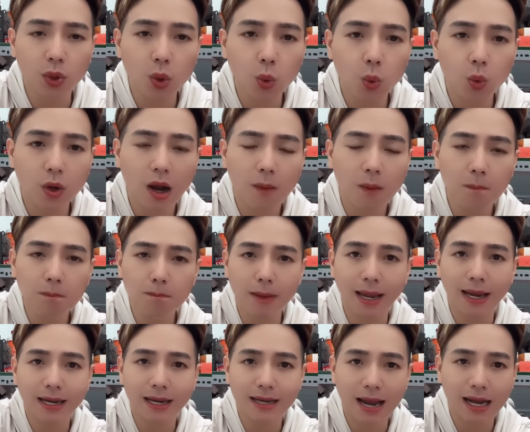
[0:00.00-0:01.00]
du khống
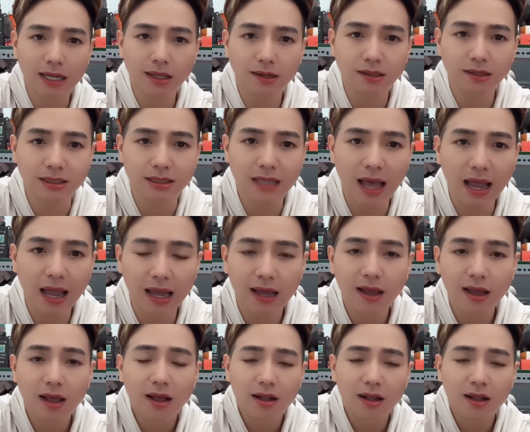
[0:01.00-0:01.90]
bịa đặt cho người ta